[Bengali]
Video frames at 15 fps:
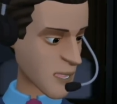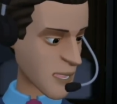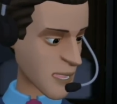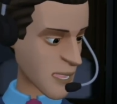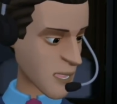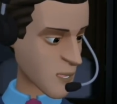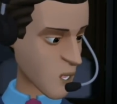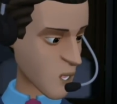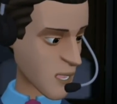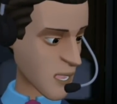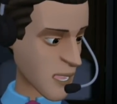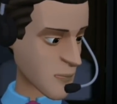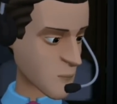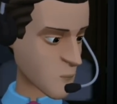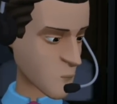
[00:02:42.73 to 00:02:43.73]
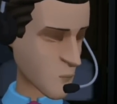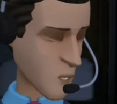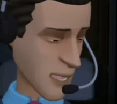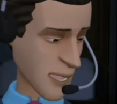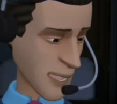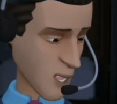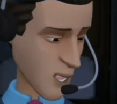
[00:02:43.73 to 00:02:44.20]
তো এই ছিল
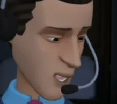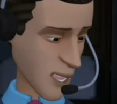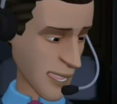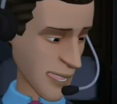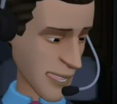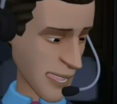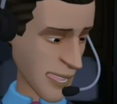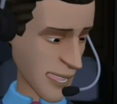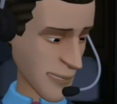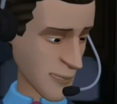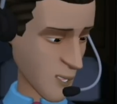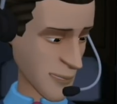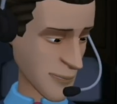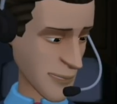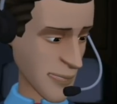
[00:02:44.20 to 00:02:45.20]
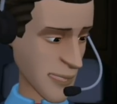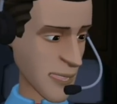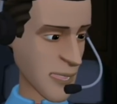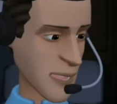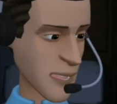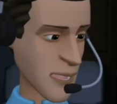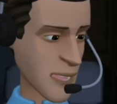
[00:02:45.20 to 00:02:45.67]
মোটামুটি প্রথম ভিডিওর ছোট্ট
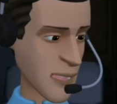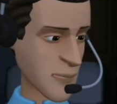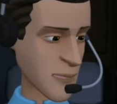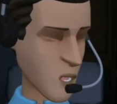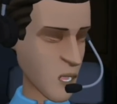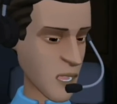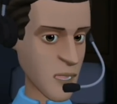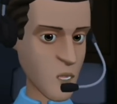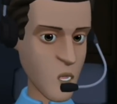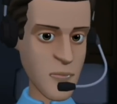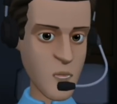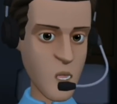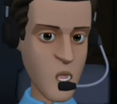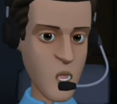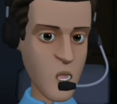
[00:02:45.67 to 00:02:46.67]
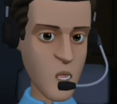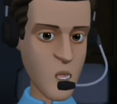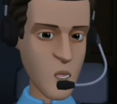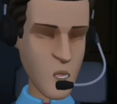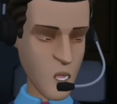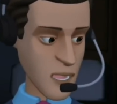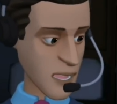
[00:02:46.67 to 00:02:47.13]
আপডেট অনেকে জিজ্ঞেস করছিল আর বায়
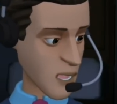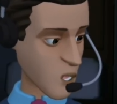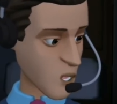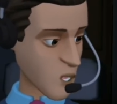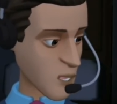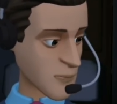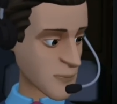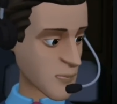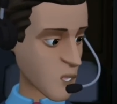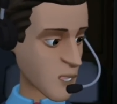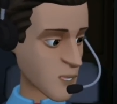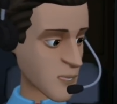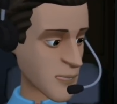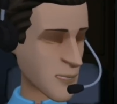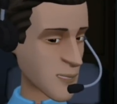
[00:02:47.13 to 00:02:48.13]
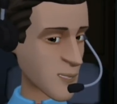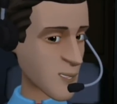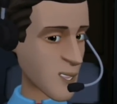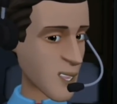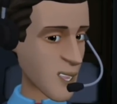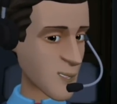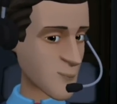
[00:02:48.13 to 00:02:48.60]
বাবল নিয়ে অনেকে জিজ্ঞেস করছিল যে পুরো
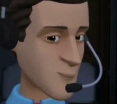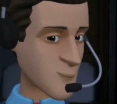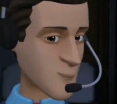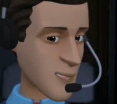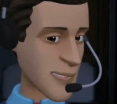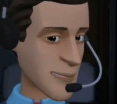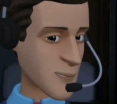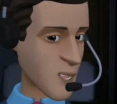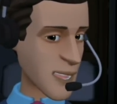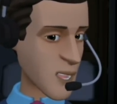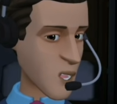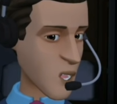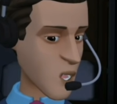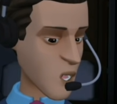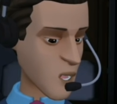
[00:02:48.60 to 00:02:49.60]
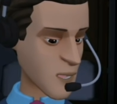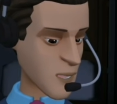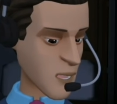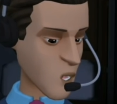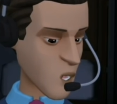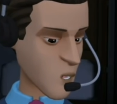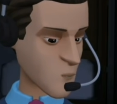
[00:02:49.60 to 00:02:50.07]
প্রসিডিওরটা কী আছে
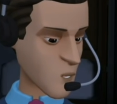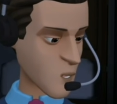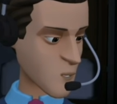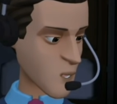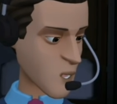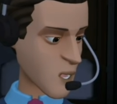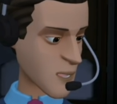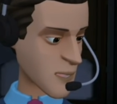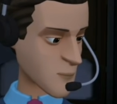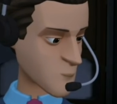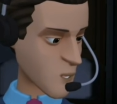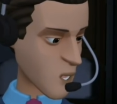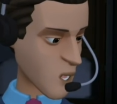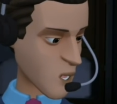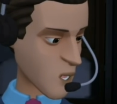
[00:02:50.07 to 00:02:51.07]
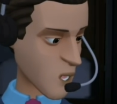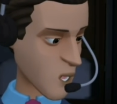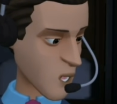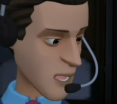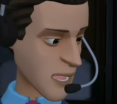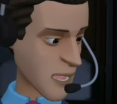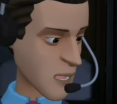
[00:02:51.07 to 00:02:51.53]
সেটা নিয়ে আমরা নিশ্চয়ই আজকে একটা
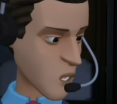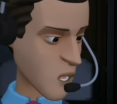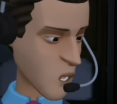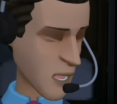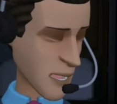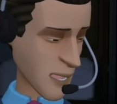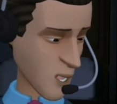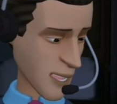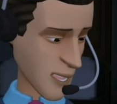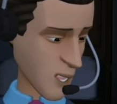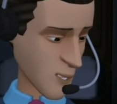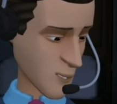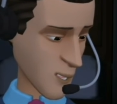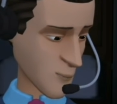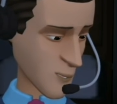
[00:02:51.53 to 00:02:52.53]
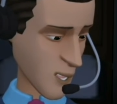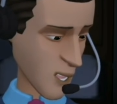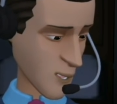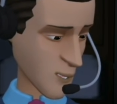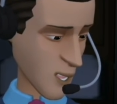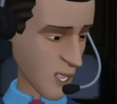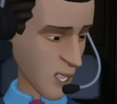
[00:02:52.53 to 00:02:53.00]
ভিডিও দেবো বাট এই
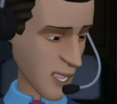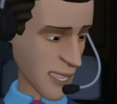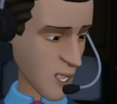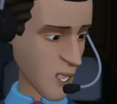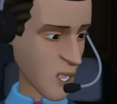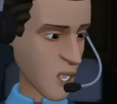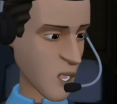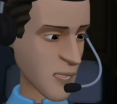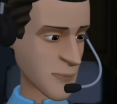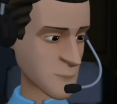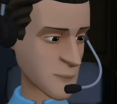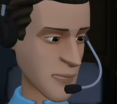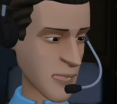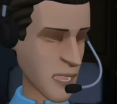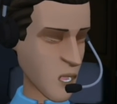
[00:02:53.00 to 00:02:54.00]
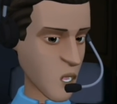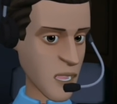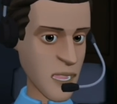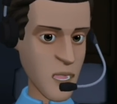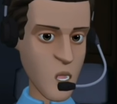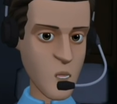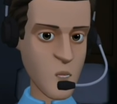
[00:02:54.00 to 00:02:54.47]
মুহূর্তে পারছি না যেহেতু বাইরে
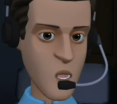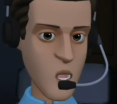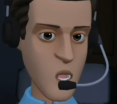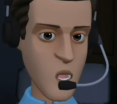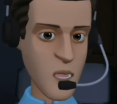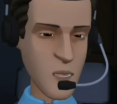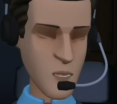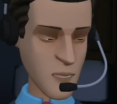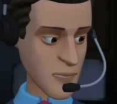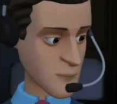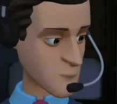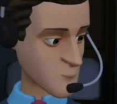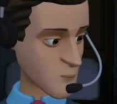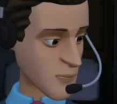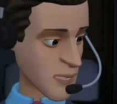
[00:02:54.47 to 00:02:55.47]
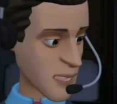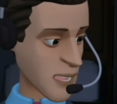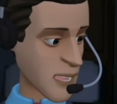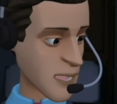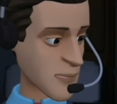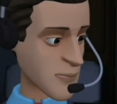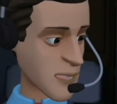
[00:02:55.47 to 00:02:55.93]
আছি এই
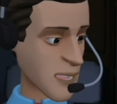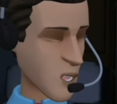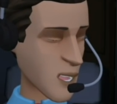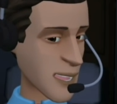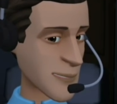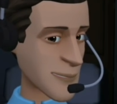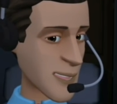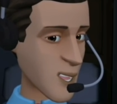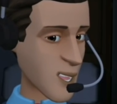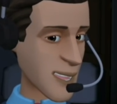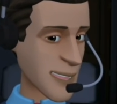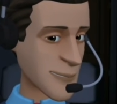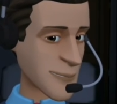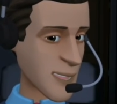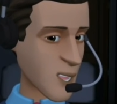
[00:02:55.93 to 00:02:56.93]
মুহূর্তে দেওয়াটা সম্ভব হচ্ছে না